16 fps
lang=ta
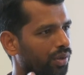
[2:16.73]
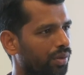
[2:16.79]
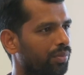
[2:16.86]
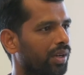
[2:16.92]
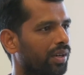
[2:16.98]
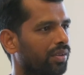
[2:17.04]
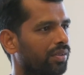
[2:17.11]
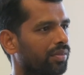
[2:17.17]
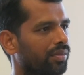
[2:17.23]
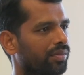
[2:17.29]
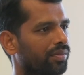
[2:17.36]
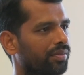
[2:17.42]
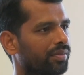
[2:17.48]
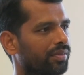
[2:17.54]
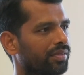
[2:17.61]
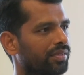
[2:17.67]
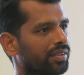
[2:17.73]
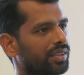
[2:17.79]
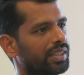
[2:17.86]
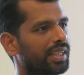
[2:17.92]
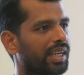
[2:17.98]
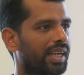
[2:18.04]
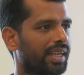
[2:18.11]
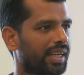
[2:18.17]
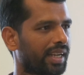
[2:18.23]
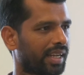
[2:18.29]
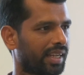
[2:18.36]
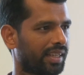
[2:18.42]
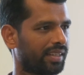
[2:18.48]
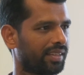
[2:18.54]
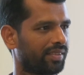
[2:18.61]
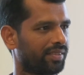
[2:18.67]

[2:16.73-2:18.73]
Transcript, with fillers: குணமாகும் செஞ்சு காட்டுறாங்க